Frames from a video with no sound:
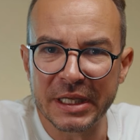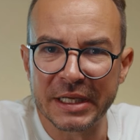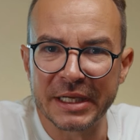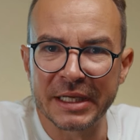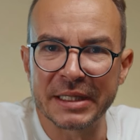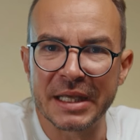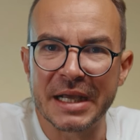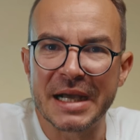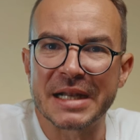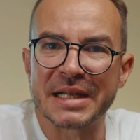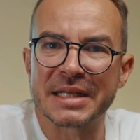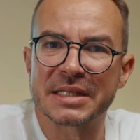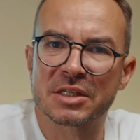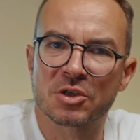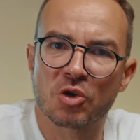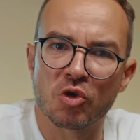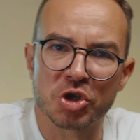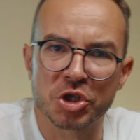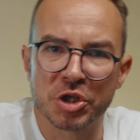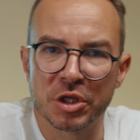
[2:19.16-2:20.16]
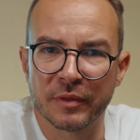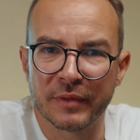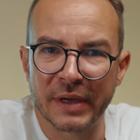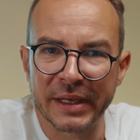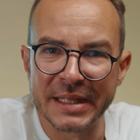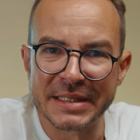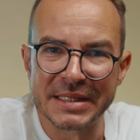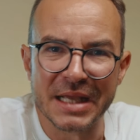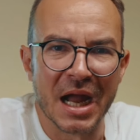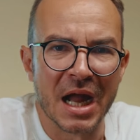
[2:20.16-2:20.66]
так это роскошный
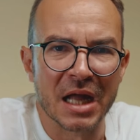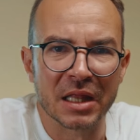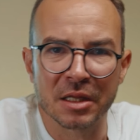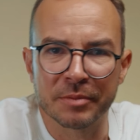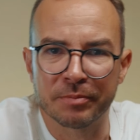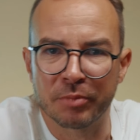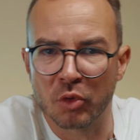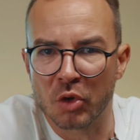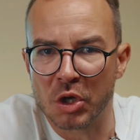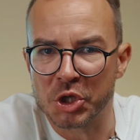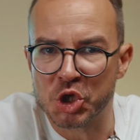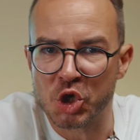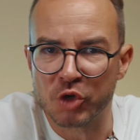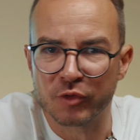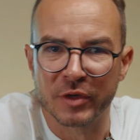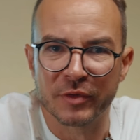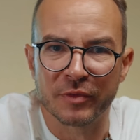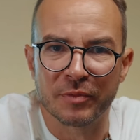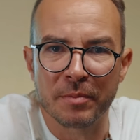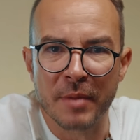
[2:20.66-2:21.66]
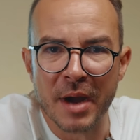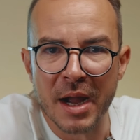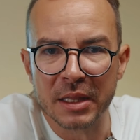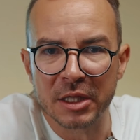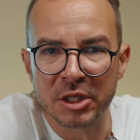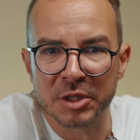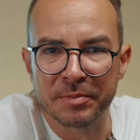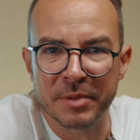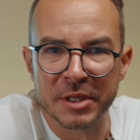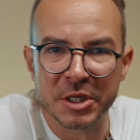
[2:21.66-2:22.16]
дворец Аллы Пугачевой в
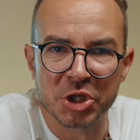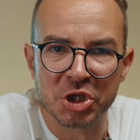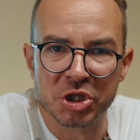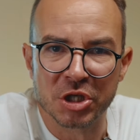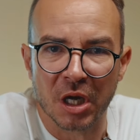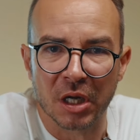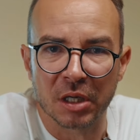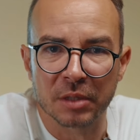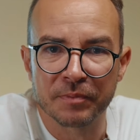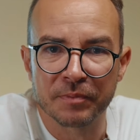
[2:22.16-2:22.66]
Малых Бережках,